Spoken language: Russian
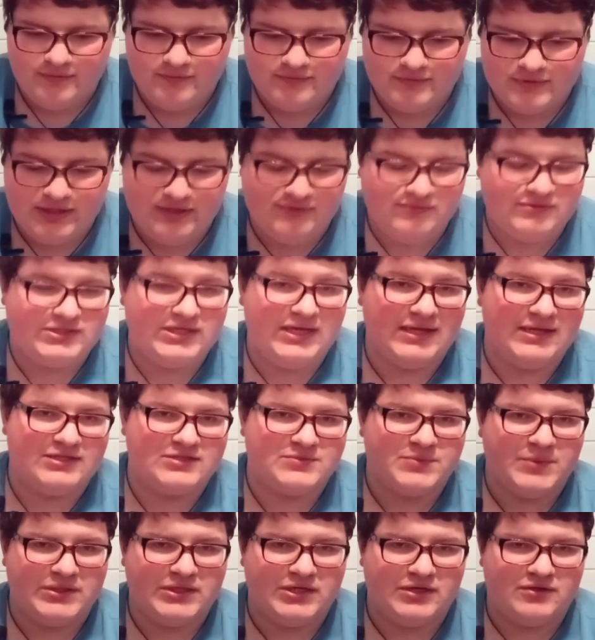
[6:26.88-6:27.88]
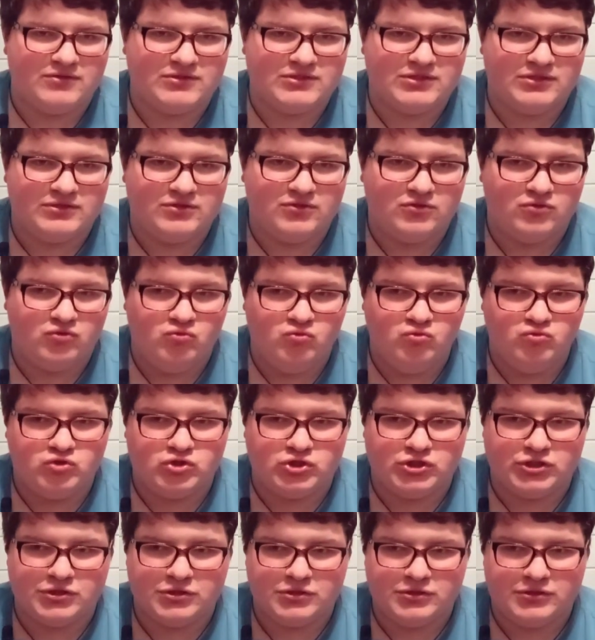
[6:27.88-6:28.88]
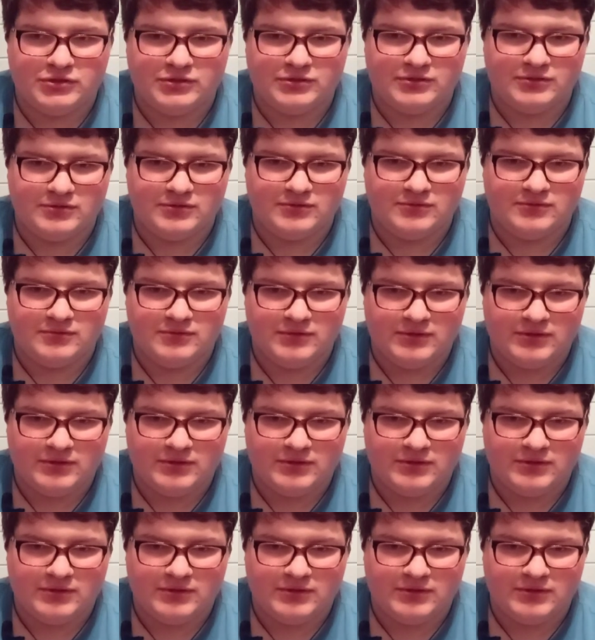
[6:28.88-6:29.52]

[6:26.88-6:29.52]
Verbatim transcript: Наверное, сзади смотрелся это лучше, и...